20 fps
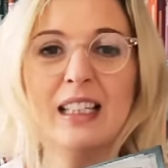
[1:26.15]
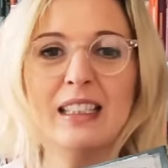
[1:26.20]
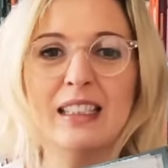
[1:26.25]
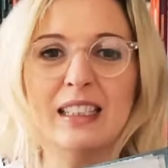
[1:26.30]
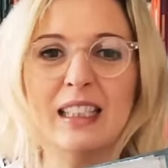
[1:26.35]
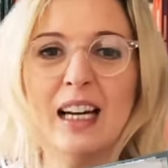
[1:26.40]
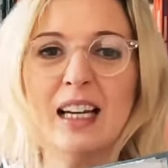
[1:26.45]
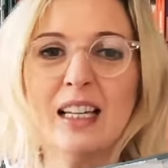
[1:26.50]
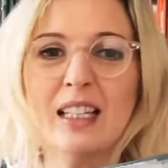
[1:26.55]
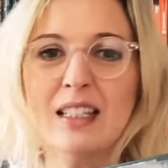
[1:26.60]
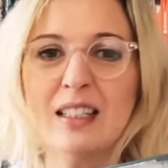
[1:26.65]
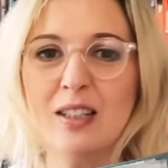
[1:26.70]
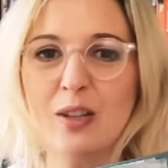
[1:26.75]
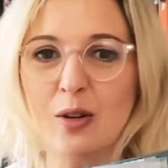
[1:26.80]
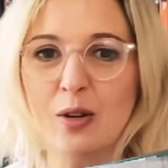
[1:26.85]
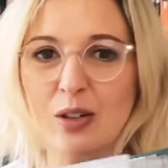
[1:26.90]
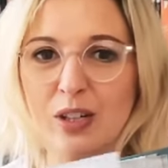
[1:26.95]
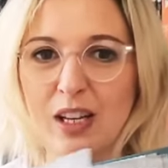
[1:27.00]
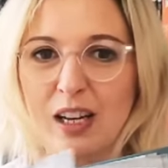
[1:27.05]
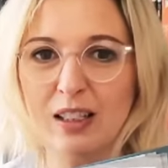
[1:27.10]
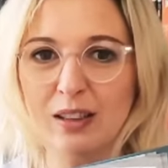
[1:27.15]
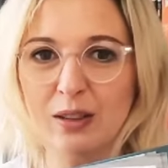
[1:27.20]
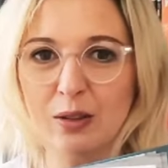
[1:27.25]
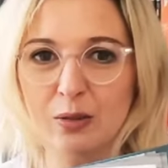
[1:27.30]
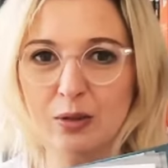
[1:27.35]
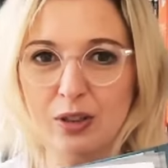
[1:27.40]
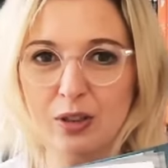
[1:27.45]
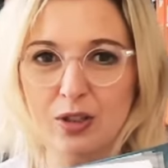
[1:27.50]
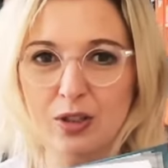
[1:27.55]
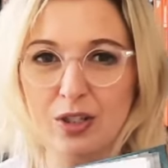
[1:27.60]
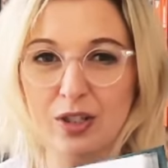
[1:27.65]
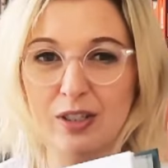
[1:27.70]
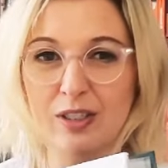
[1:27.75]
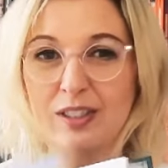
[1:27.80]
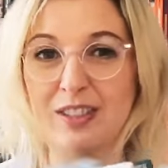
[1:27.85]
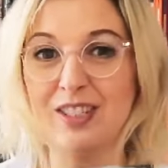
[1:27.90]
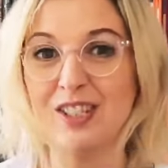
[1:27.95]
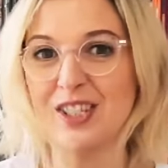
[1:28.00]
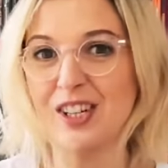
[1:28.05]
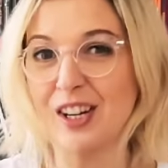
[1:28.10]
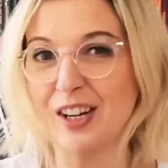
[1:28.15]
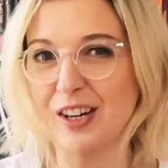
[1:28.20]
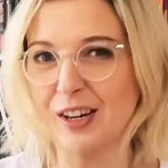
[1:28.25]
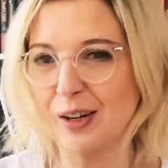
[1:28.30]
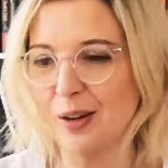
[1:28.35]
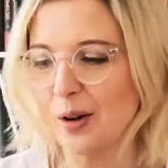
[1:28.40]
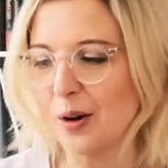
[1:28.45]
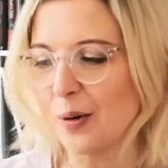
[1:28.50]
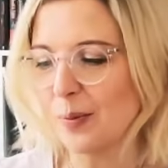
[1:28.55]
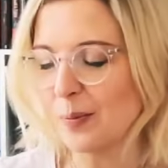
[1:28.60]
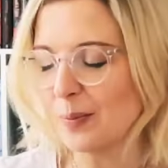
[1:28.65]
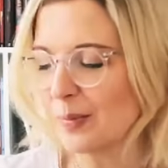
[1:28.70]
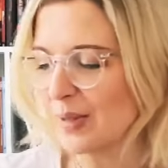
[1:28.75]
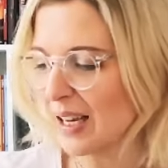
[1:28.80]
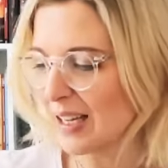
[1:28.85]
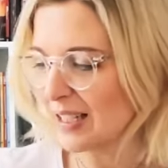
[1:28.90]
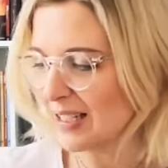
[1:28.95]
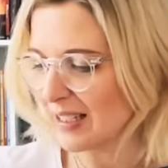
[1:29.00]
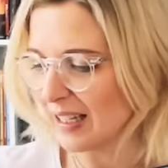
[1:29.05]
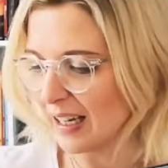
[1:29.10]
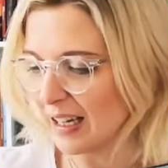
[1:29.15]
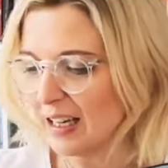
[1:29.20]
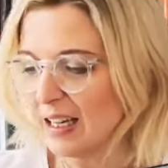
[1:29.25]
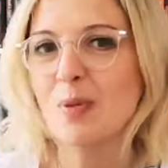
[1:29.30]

I ta historia dotyczy Szarego Miasta.